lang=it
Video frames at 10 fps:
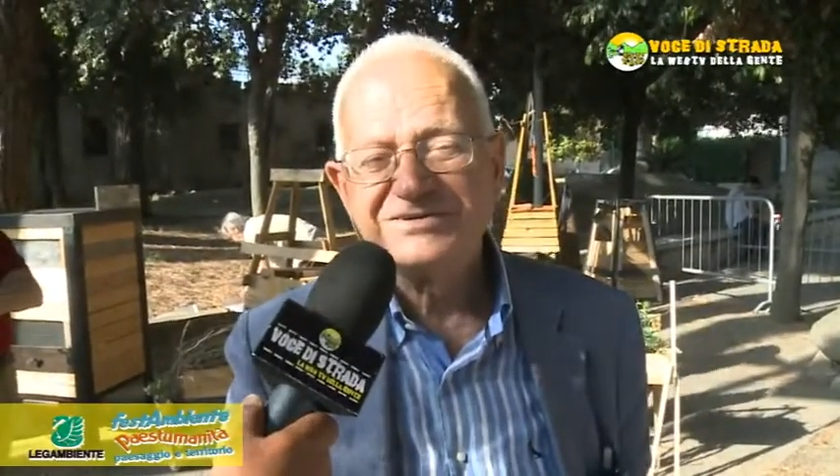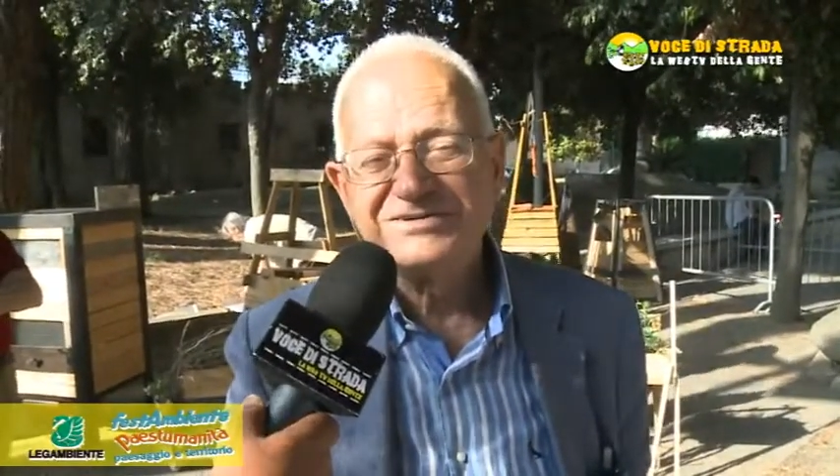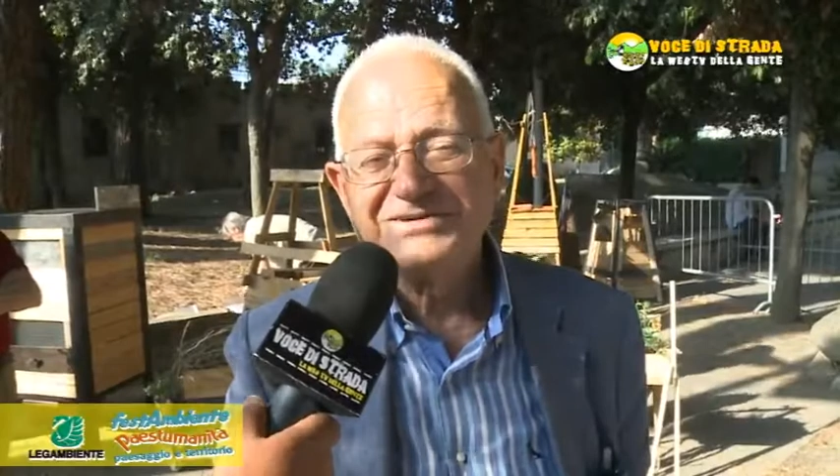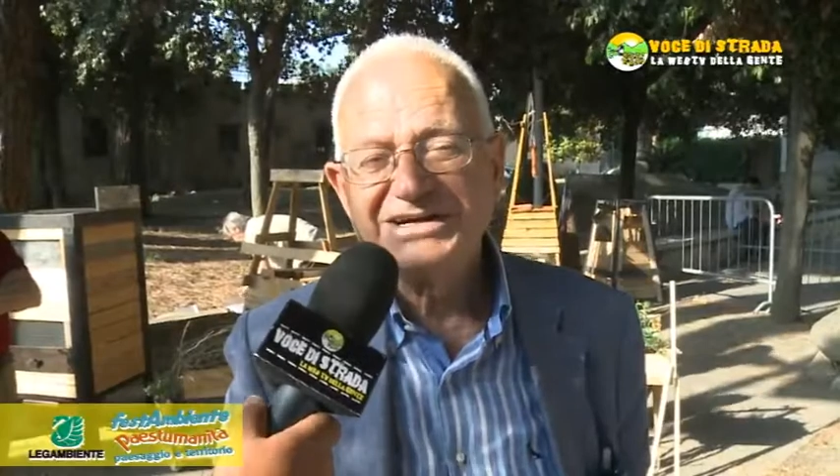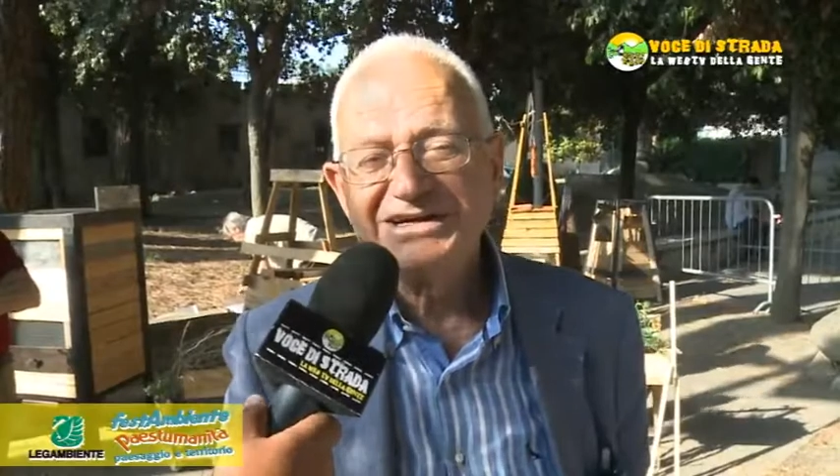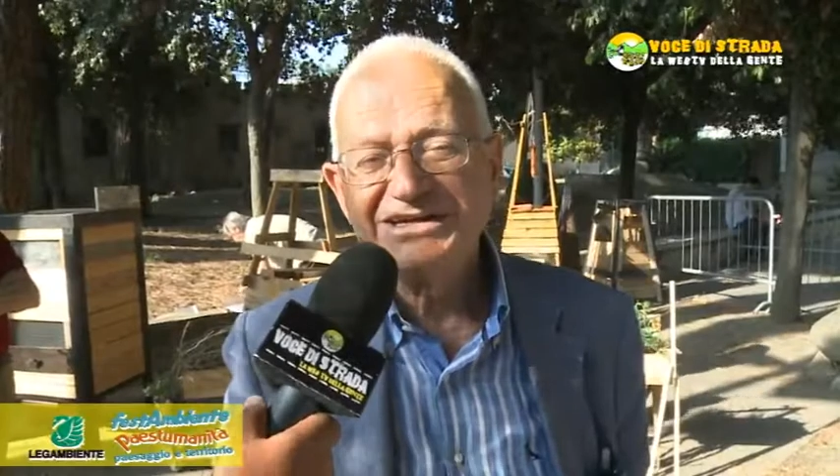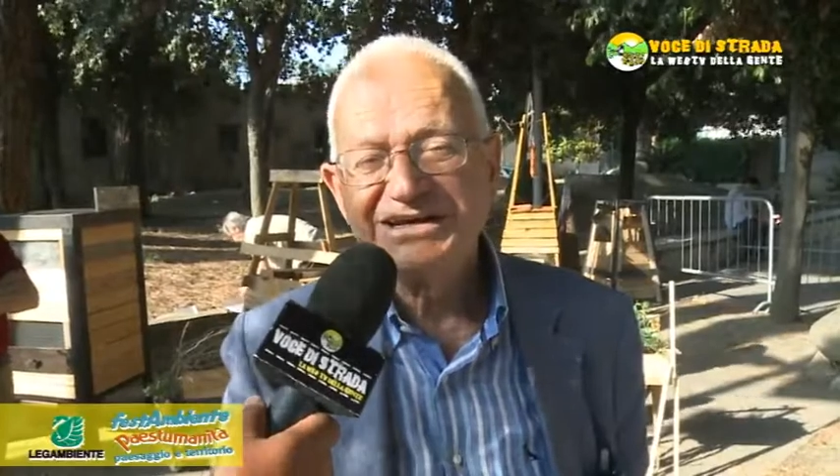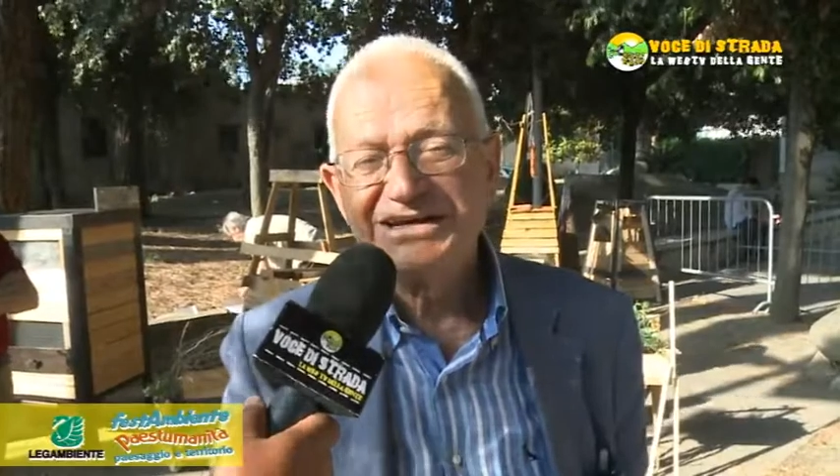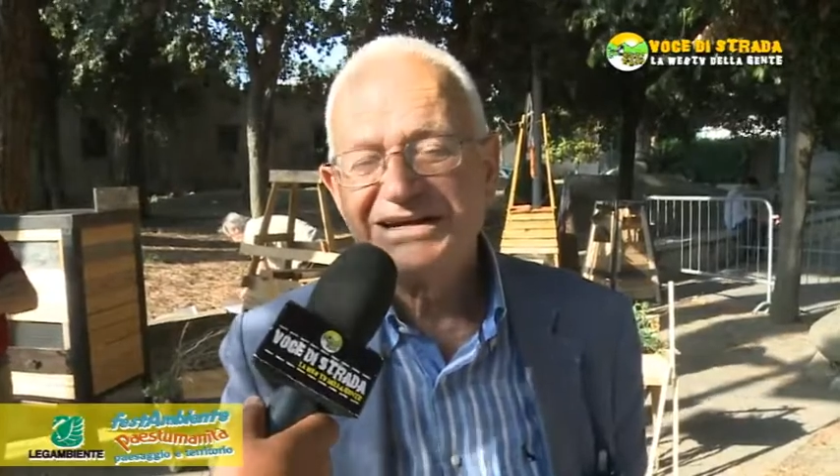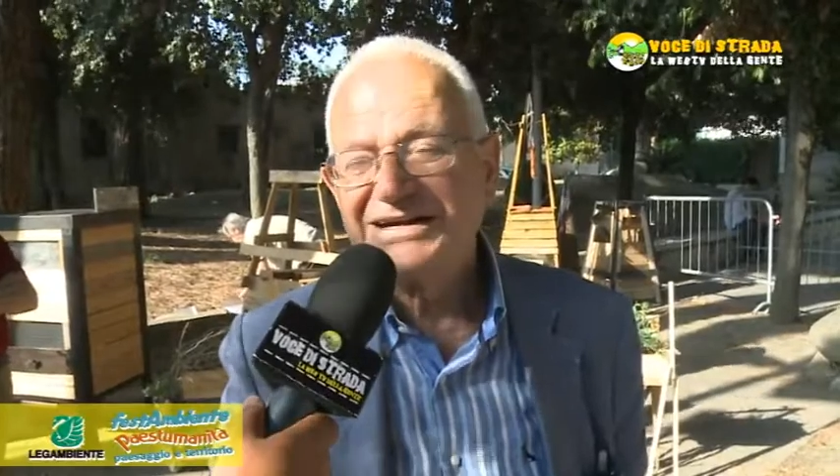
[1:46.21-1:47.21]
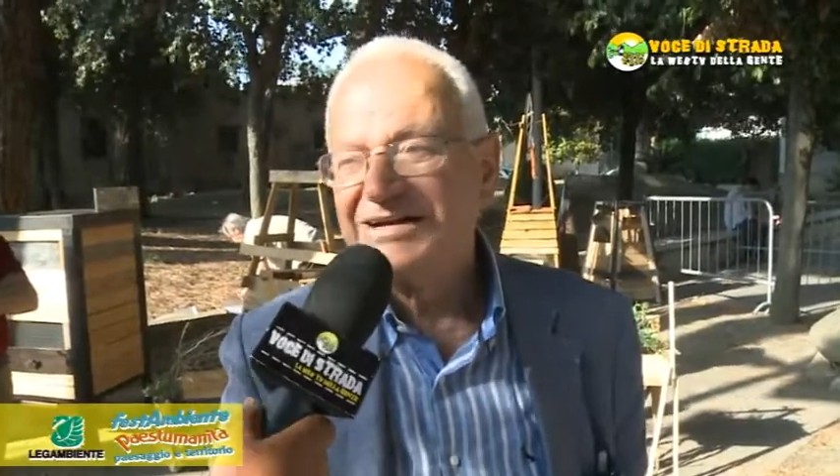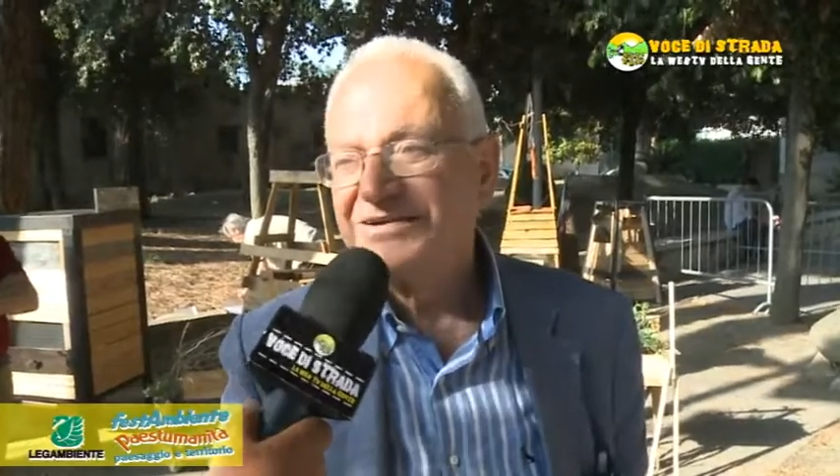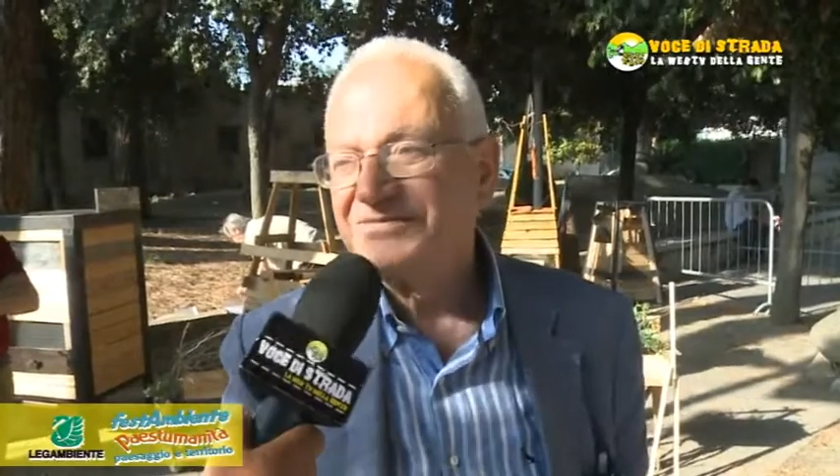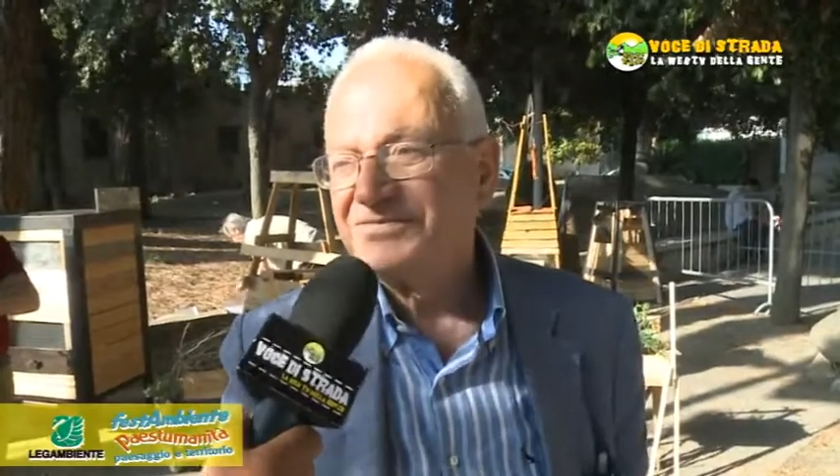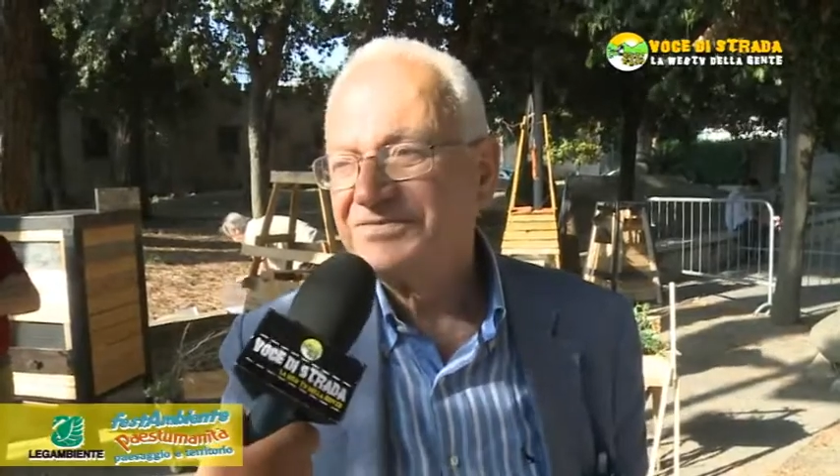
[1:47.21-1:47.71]
quelli della,
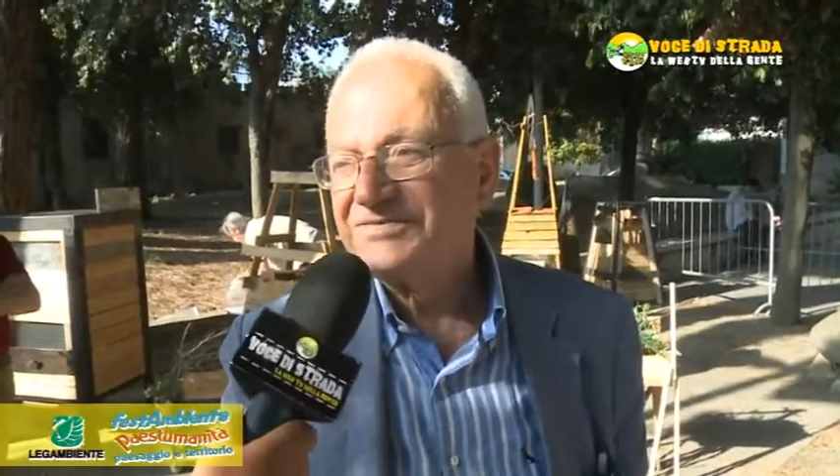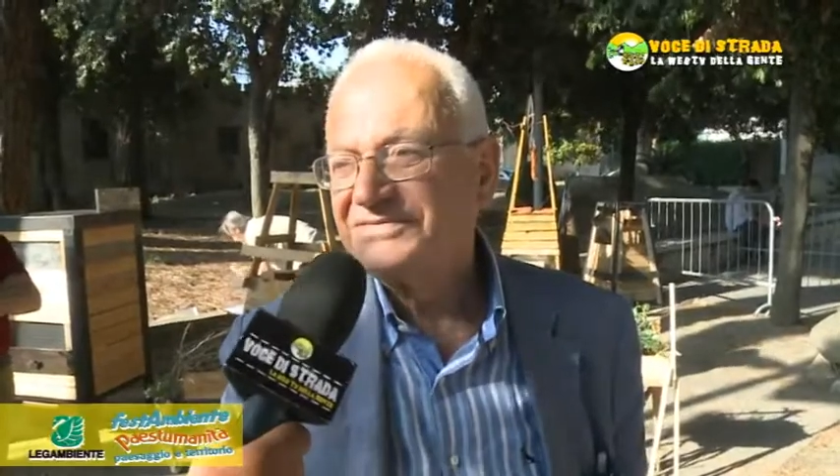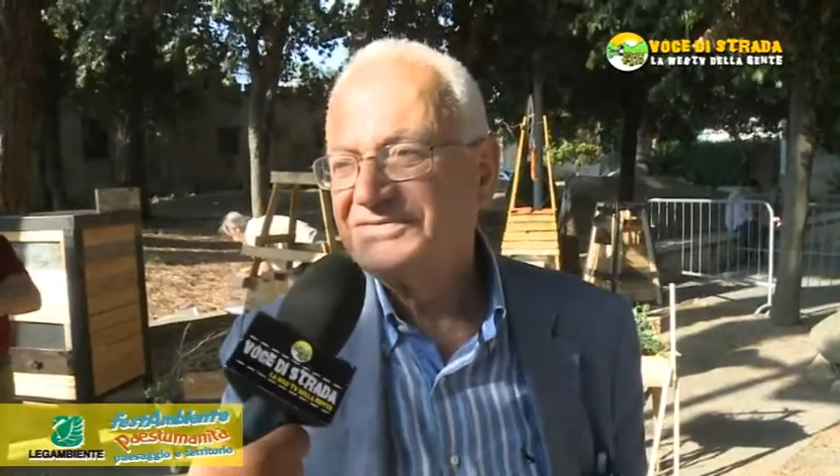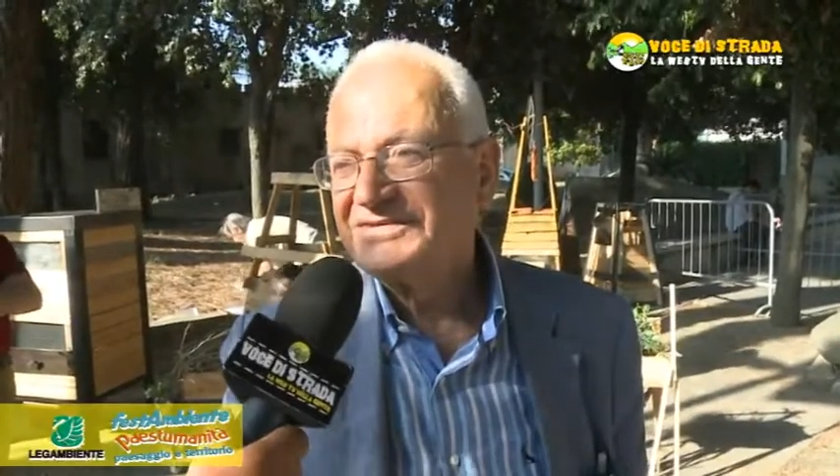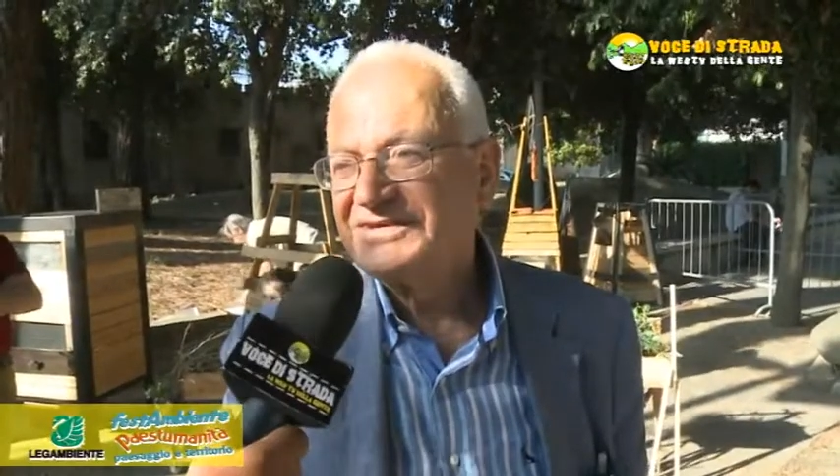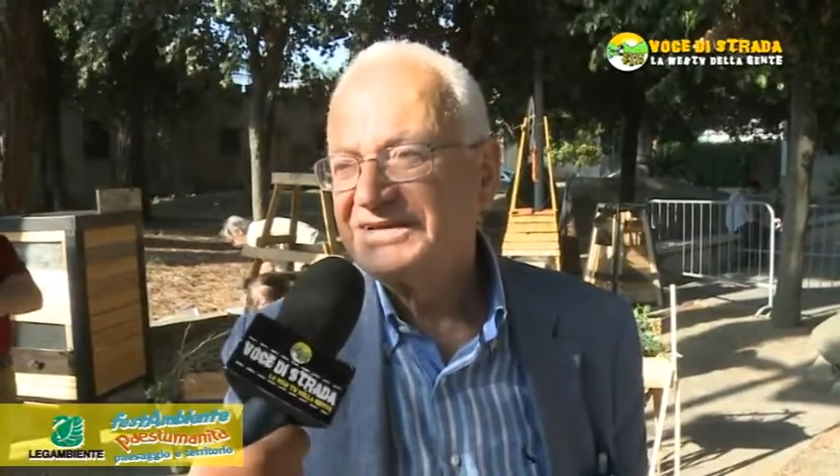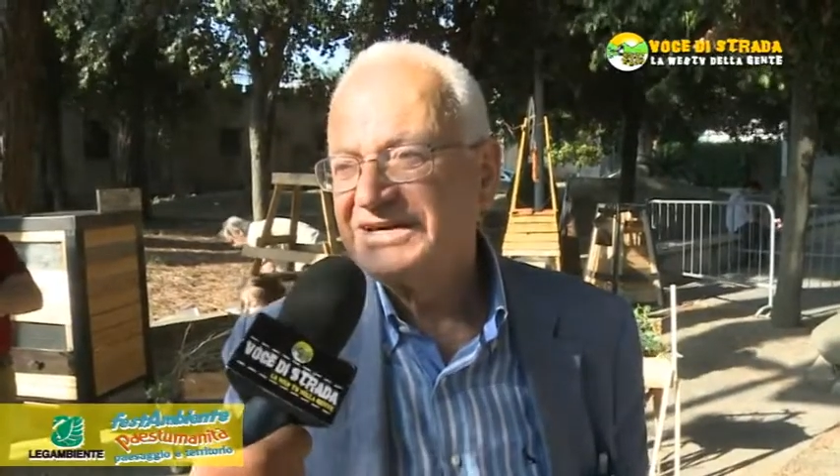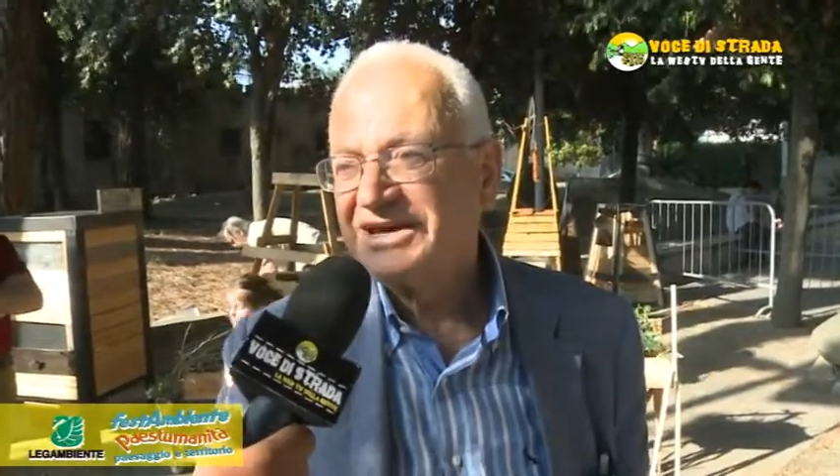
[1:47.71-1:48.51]
che